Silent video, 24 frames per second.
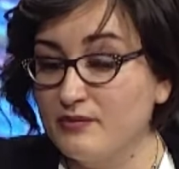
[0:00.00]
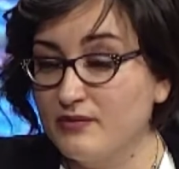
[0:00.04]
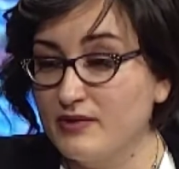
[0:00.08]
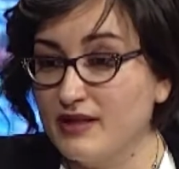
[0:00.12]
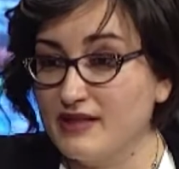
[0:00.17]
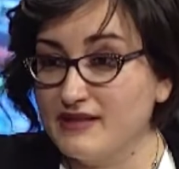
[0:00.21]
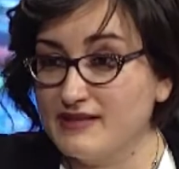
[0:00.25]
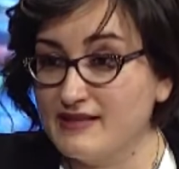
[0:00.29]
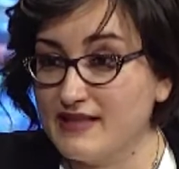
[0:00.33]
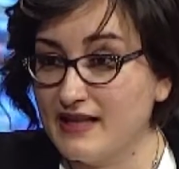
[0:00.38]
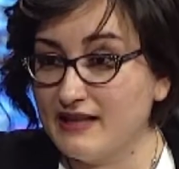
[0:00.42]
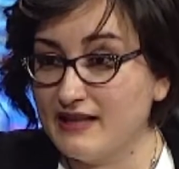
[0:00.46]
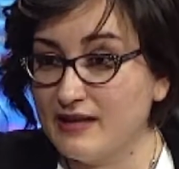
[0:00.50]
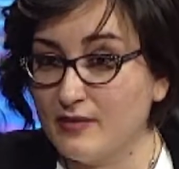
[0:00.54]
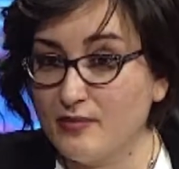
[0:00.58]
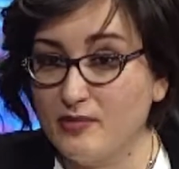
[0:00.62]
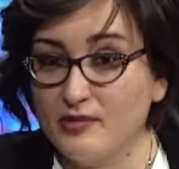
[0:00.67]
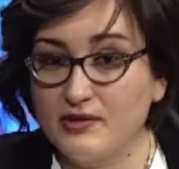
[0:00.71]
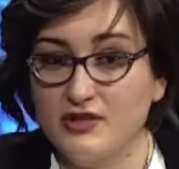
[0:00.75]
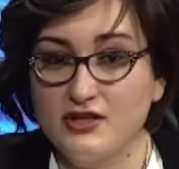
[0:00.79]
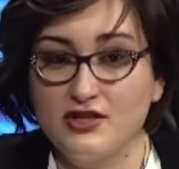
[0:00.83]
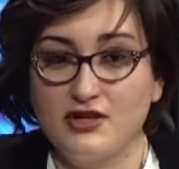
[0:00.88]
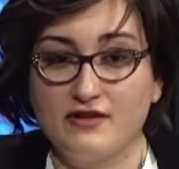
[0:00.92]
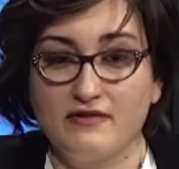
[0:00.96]
un'azienda
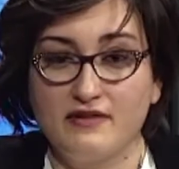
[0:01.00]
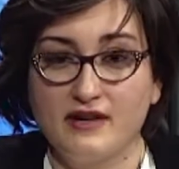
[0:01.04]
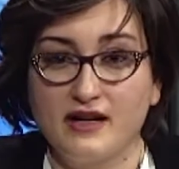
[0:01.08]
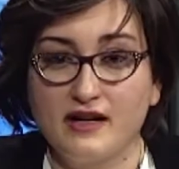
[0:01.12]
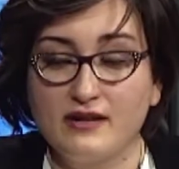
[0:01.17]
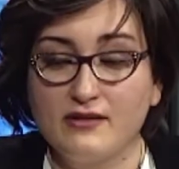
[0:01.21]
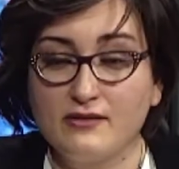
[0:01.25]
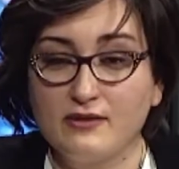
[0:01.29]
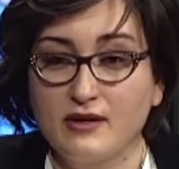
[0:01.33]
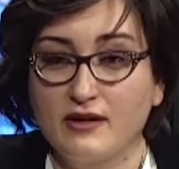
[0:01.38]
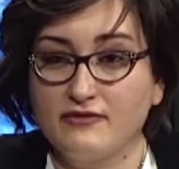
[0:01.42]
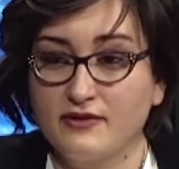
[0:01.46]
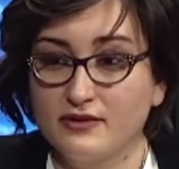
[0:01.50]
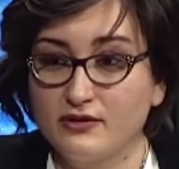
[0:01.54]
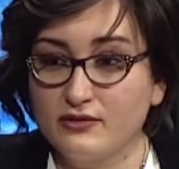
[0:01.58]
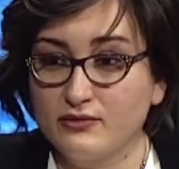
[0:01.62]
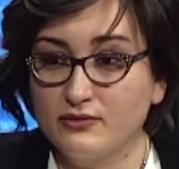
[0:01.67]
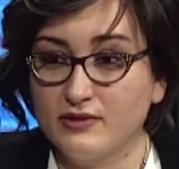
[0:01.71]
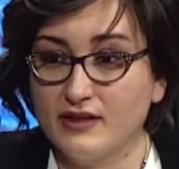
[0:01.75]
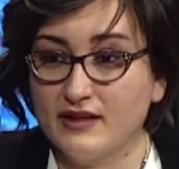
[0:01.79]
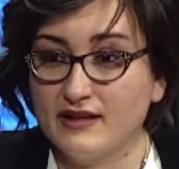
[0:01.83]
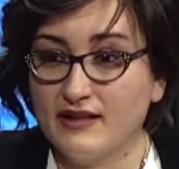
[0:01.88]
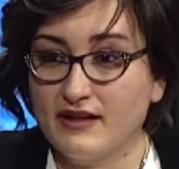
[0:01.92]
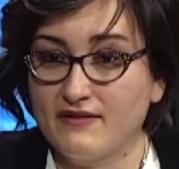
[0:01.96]
può ricevere anche una
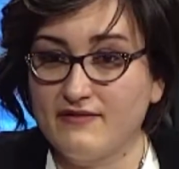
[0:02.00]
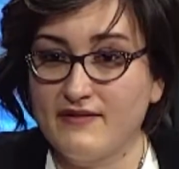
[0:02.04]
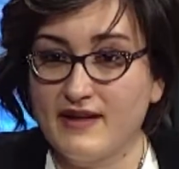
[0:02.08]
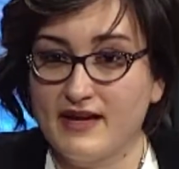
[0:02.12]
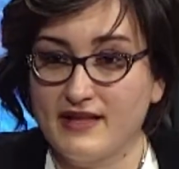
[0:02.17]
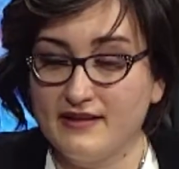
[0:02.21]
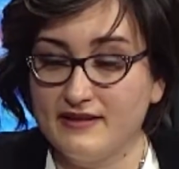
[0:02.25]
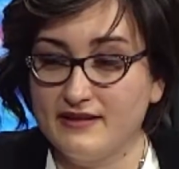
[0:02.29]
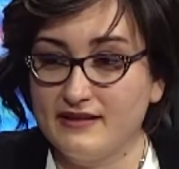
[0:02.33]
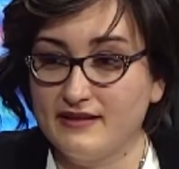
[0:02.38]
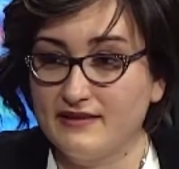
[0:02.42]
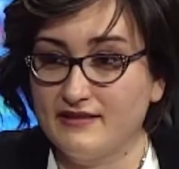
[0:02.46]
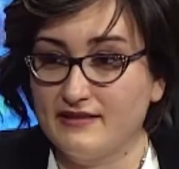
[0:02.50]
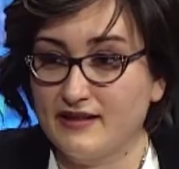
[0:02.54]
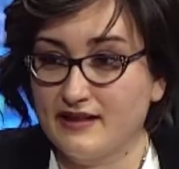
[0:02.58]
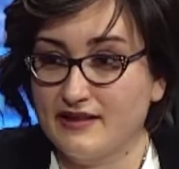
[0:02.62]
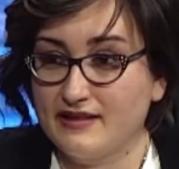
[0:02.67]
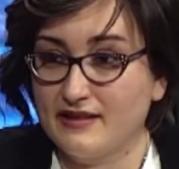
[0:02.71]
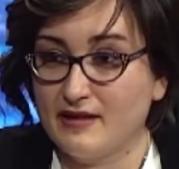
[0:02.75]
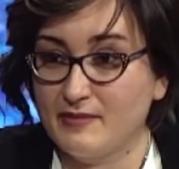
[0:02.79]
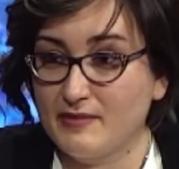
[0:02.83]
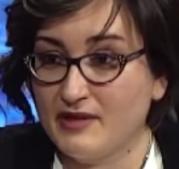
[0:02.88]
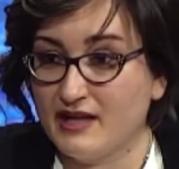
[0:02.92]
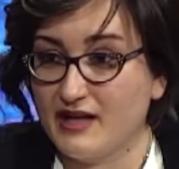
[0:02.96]
fattura da
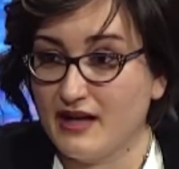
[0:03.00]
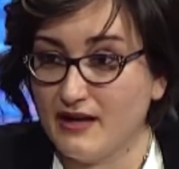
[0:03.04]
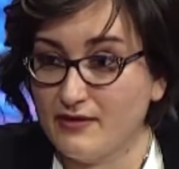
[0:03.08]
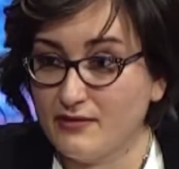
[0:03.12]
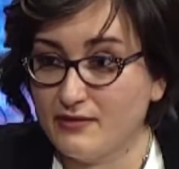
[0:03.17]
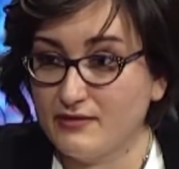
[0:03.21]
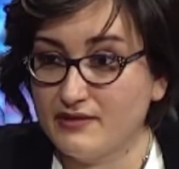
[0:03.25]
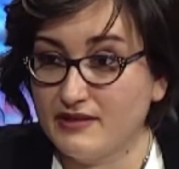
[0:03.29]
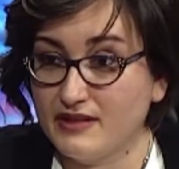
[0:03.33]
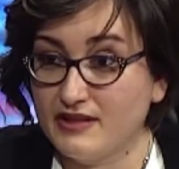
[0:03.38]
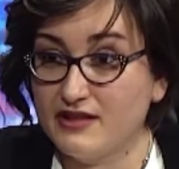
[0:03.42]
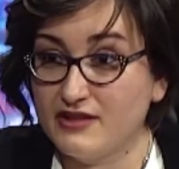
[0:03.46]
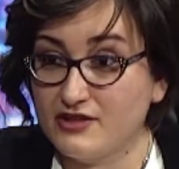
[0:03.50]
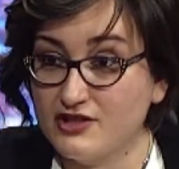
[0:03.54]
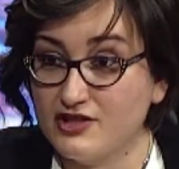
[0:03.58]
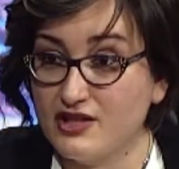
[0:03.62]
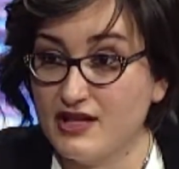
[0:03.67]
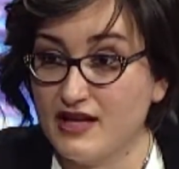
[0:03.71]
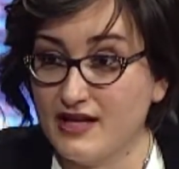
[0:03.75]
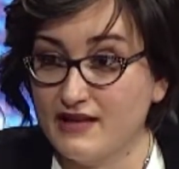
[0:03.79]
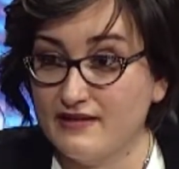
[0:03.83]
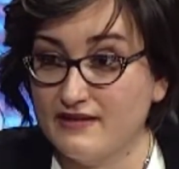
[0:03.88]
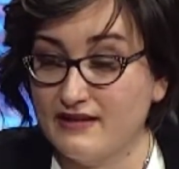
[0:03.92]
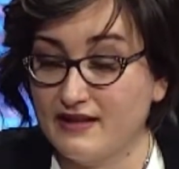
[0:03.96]
20-30 mila euro di
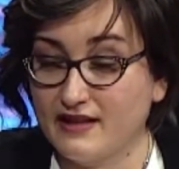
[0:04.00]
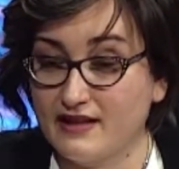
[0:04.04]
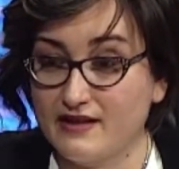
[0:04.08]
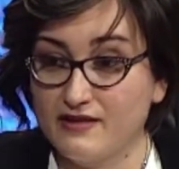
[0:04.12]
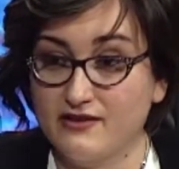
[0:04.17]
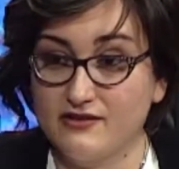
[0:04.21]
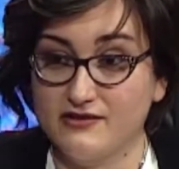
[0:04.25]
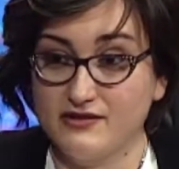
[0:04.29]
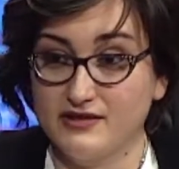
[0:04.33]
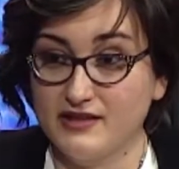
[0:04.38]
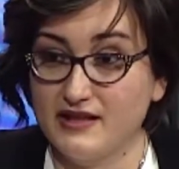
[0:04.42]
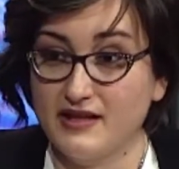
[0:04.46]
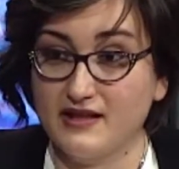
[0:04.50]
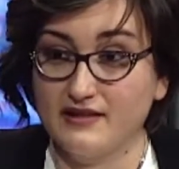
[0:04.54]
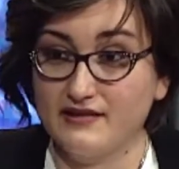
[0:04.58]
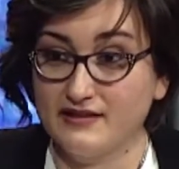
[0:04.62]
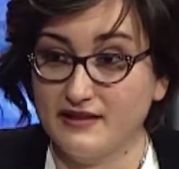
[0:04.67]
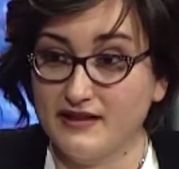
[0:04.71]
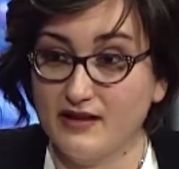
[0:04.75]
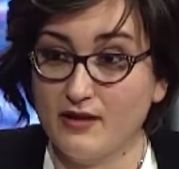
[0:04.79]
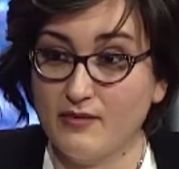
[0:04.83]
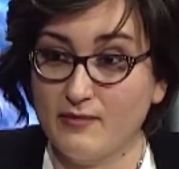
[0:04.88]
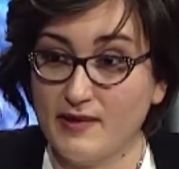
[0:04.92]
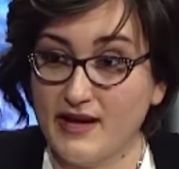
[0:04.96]
energia elettrica
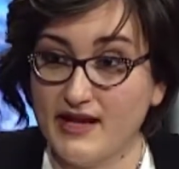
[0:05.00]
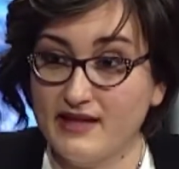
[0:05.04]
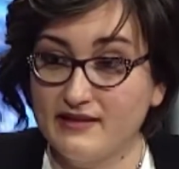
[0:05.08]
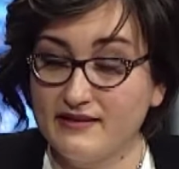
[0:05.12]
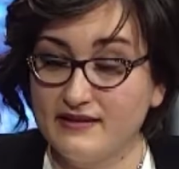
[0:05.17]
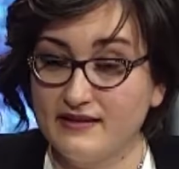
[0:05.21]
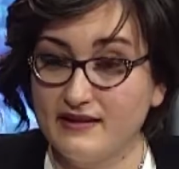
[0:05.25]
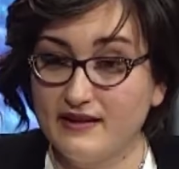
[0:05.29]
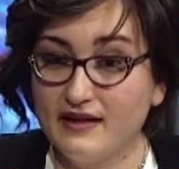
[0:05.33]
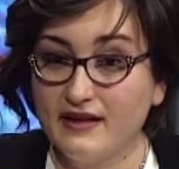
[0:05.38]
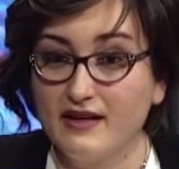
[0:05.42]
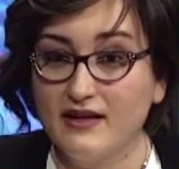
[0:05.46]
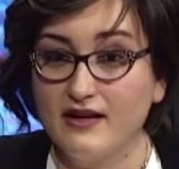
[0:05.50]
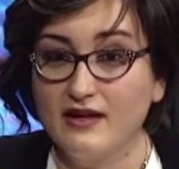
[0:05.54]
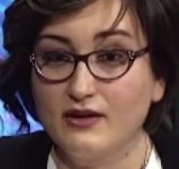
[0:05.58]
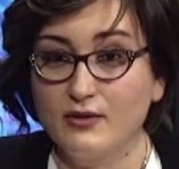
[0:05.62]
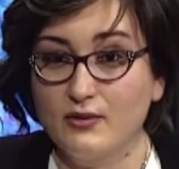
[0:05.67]
considerati gli aumenti,